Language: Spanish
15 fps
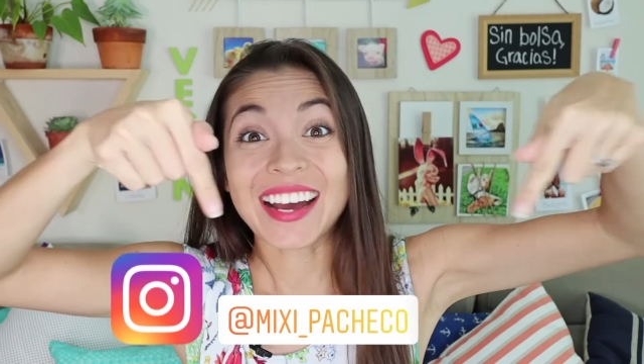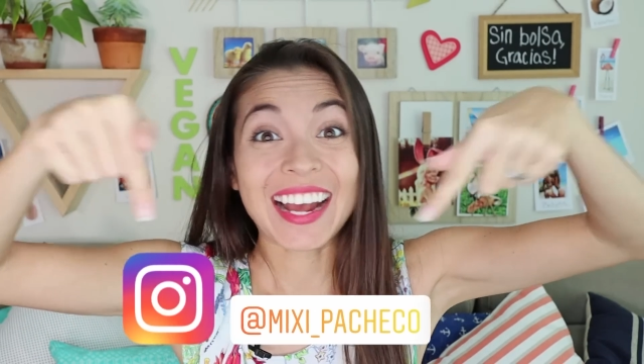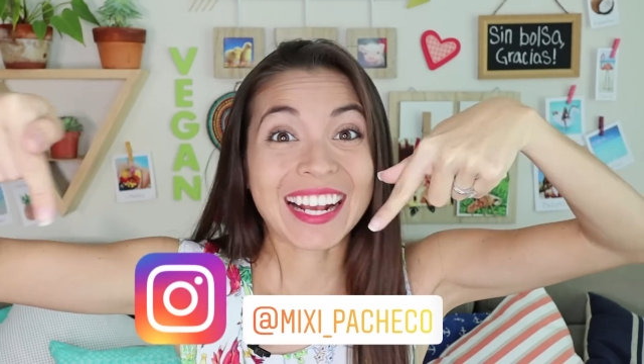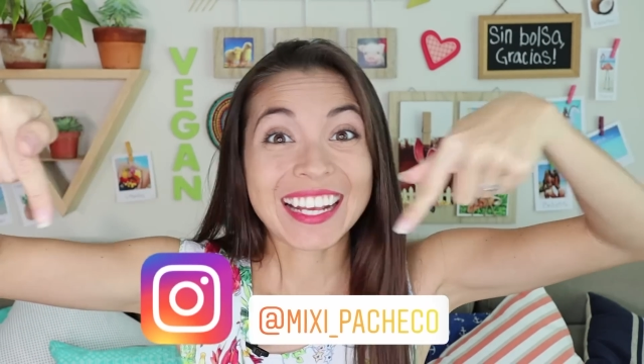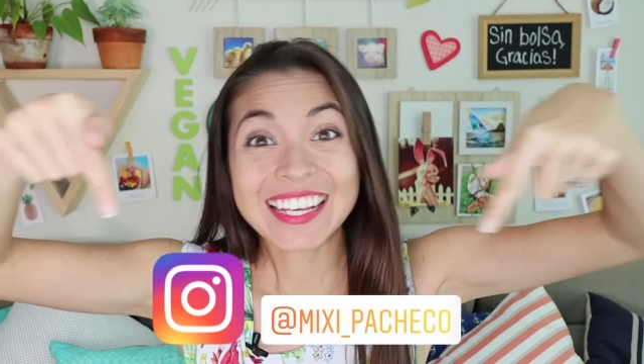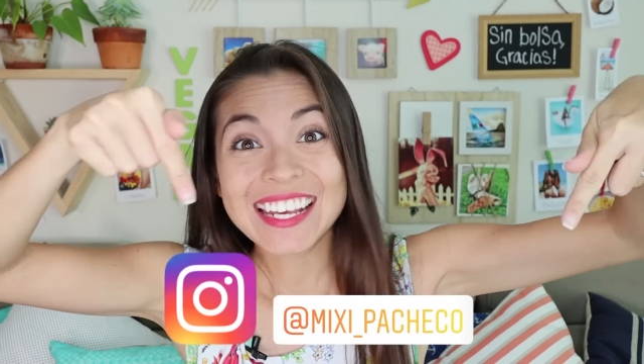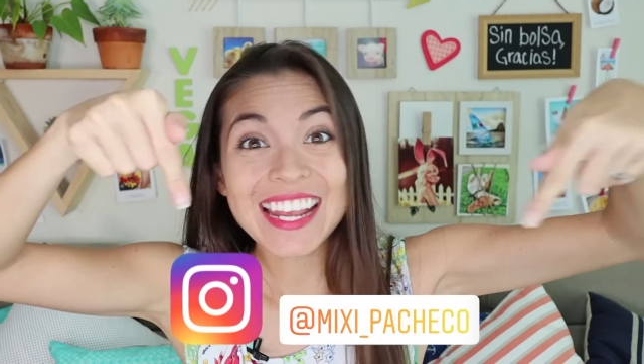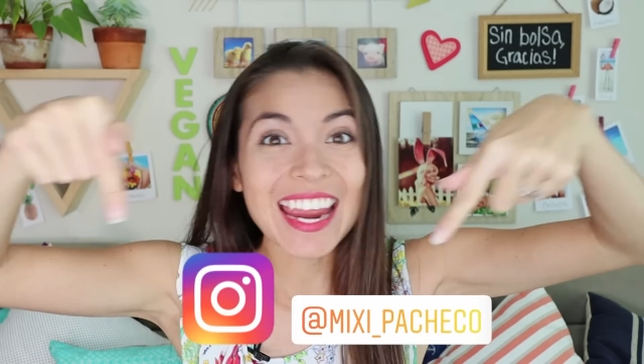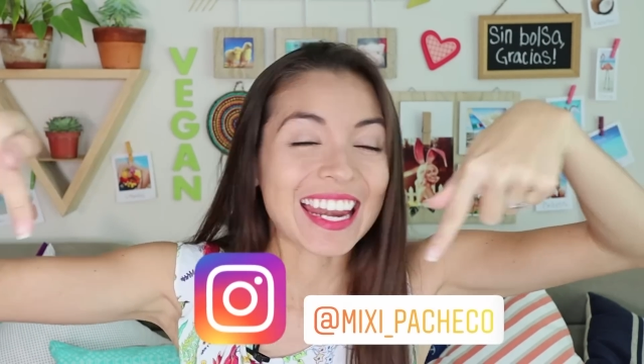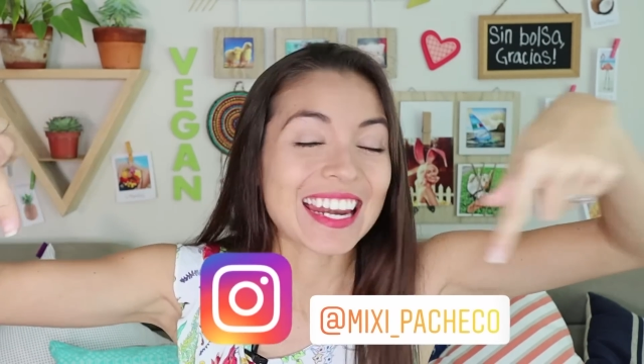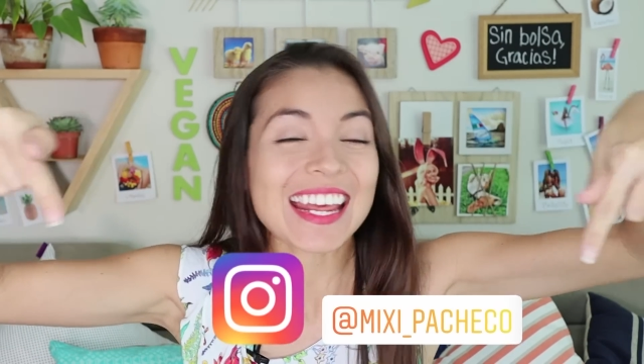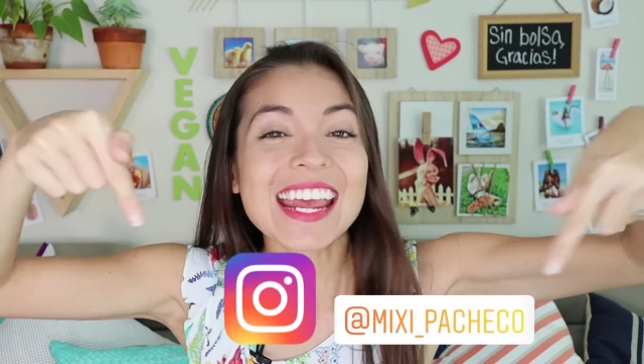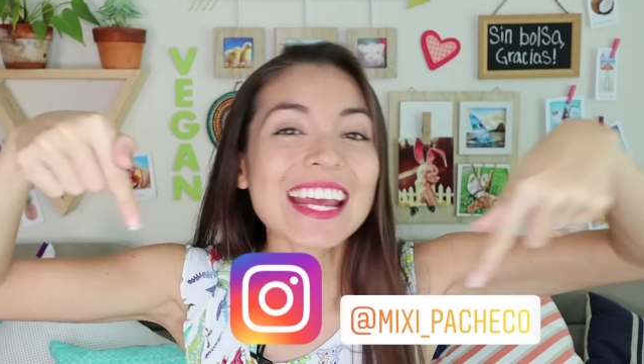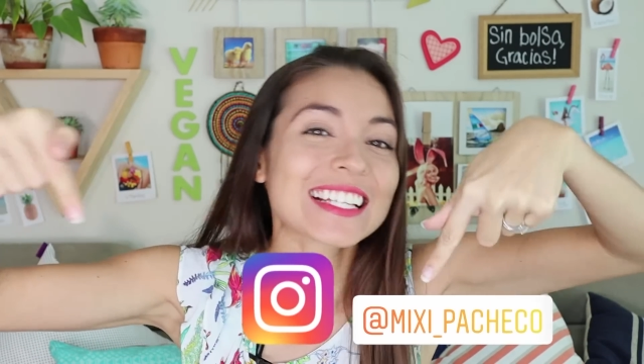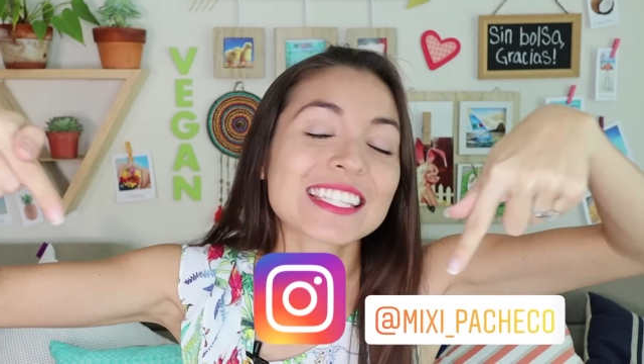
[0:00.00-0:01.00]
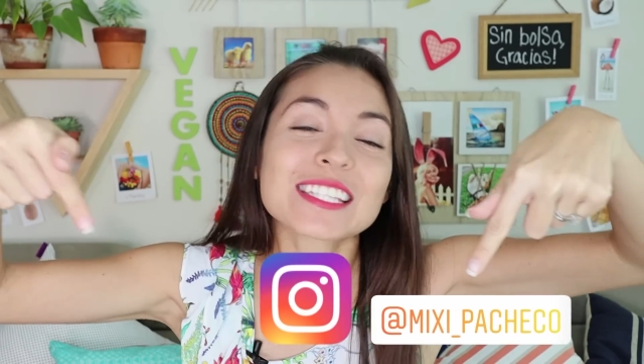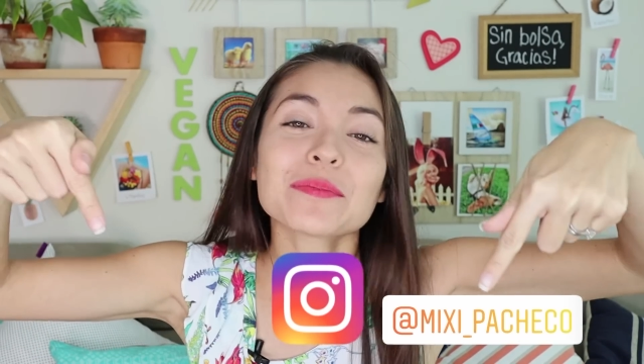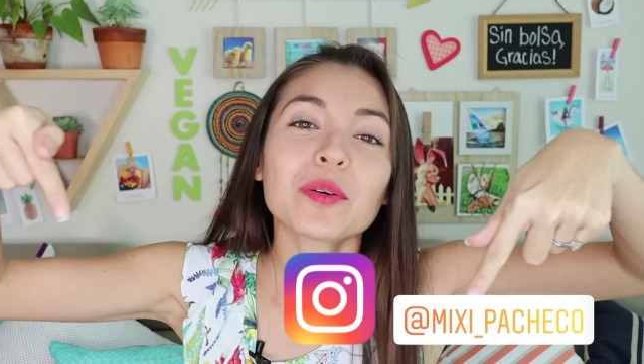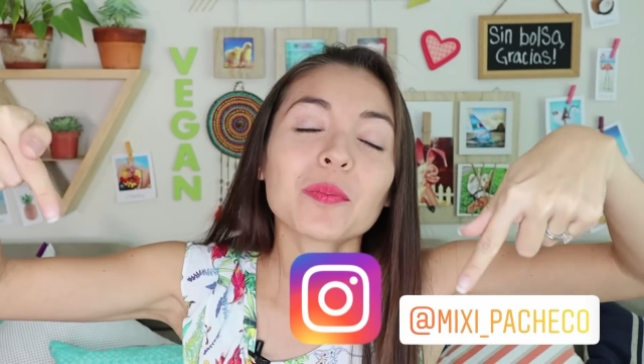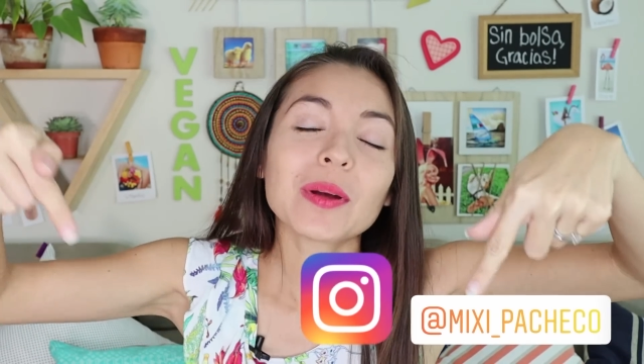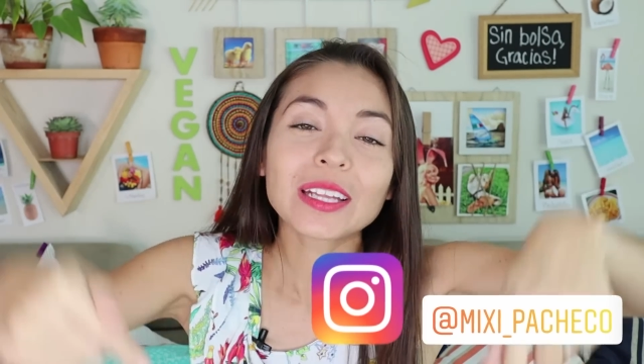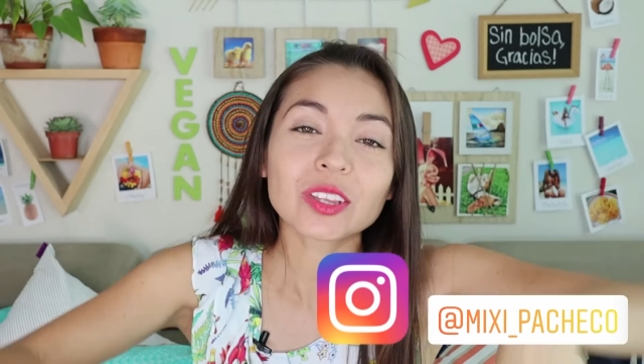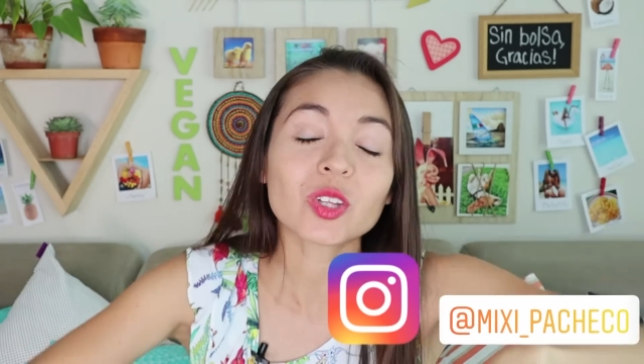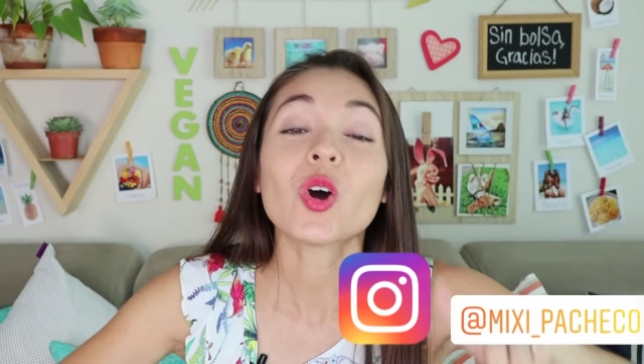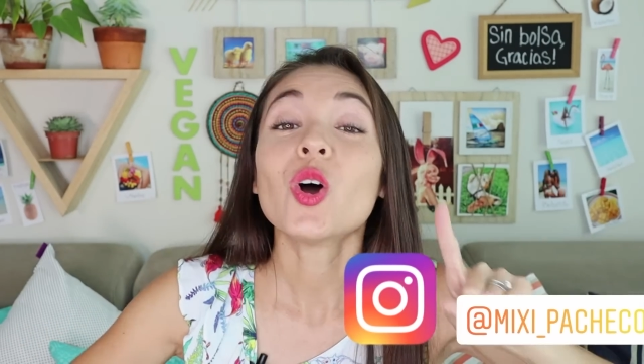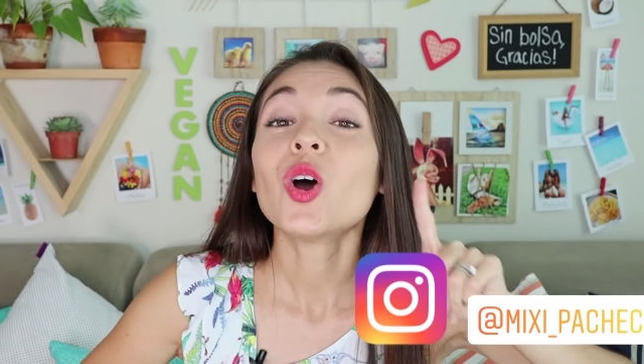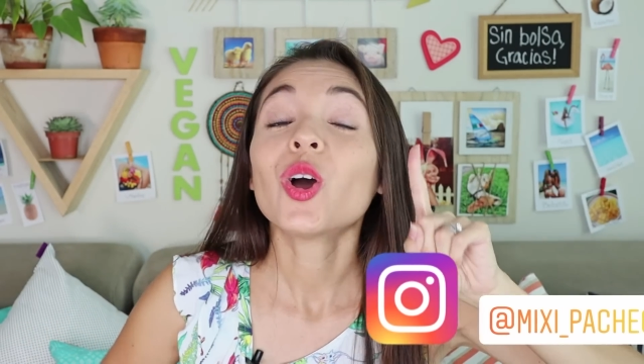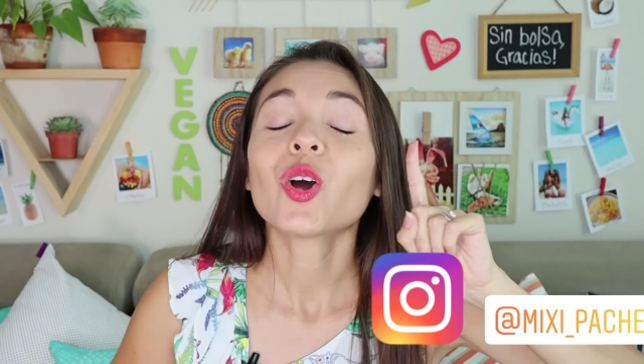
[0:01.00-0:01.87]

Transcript: aquí en este momento,